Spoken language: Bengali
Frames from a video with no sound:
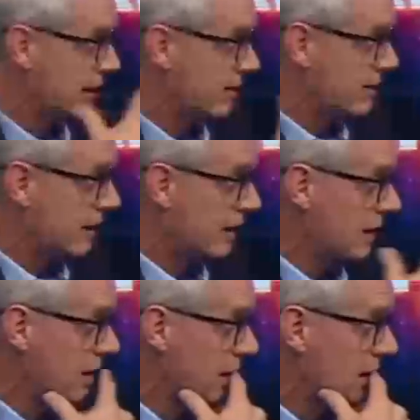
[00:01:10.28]
সাথে
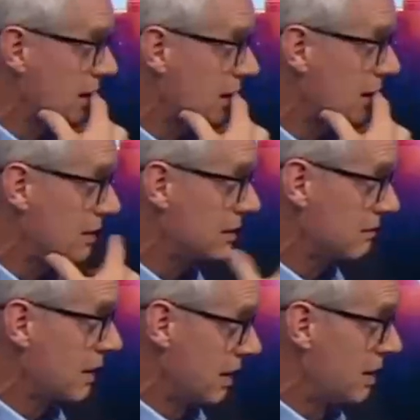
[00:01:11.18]
শেয়ার করুন আর
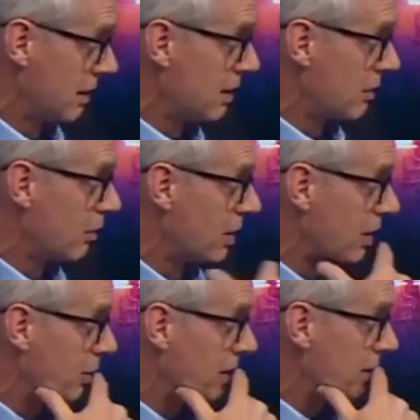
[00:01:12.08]
হ্যাঁ আমাদের
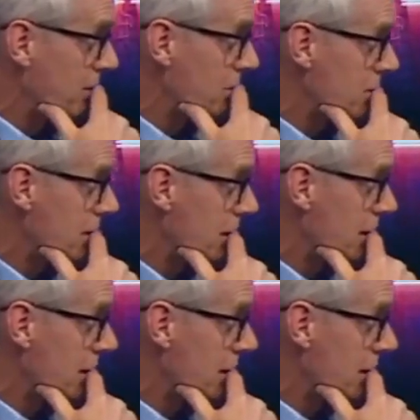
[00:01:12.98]
সেলিব্রিটি প্রোফাইল চ্যানেলটি